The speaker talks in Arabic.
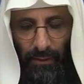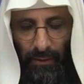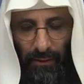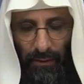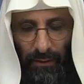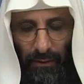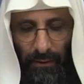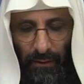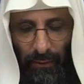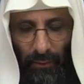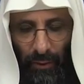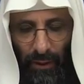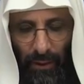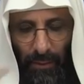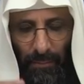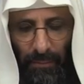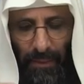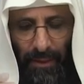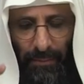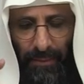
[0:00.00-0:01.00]
آه،
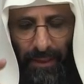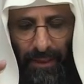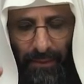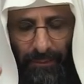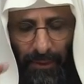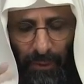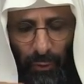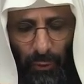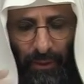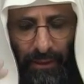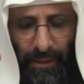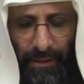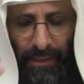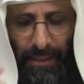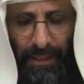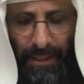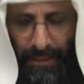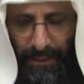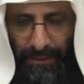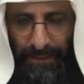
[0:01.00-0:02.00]
وأما ما لم يكن
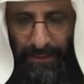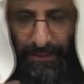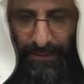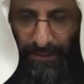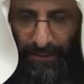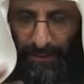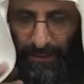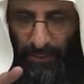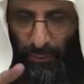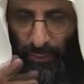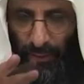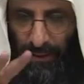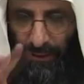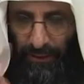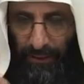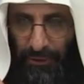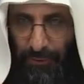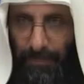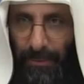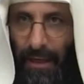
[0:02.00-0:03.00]
كذلك اللي هو
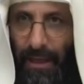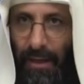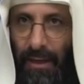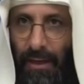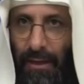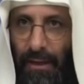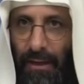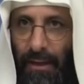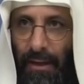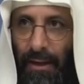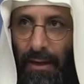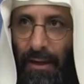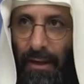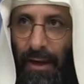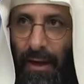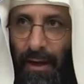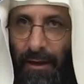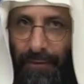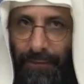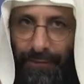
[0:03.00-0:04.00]
أن يجمع
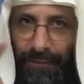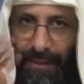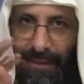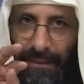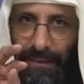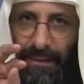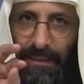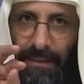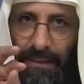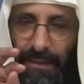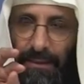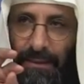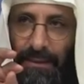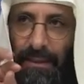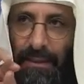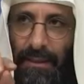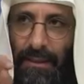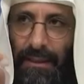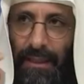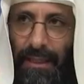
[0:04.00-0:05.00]
حرفين
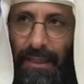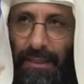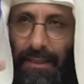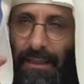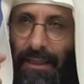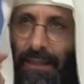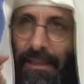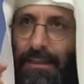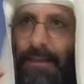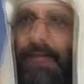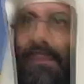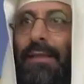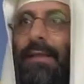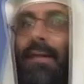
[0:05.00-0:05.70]
يعني